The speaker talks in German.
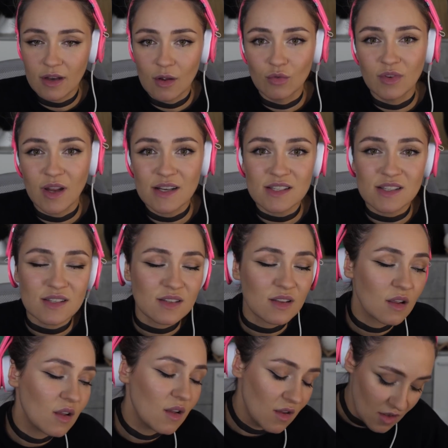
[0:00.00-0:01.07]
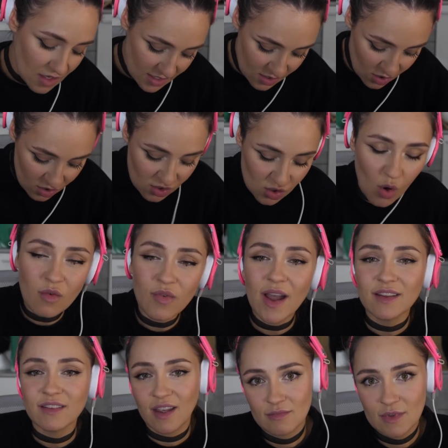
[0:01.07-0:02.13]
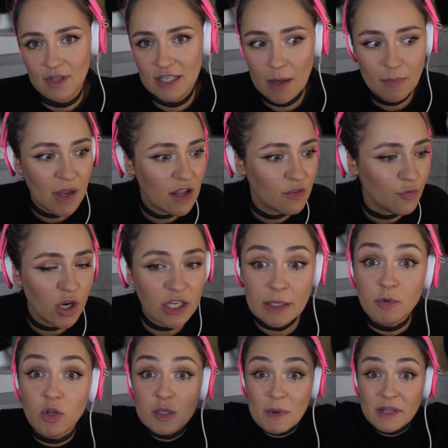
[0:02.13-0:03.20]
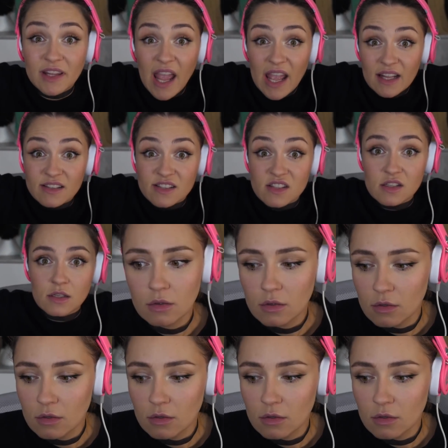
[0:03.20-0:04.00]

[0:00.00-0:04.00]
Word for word: Und das ist noch so weit hin. Ich habe keinen Freund, ich habe noch nicht mal Dates.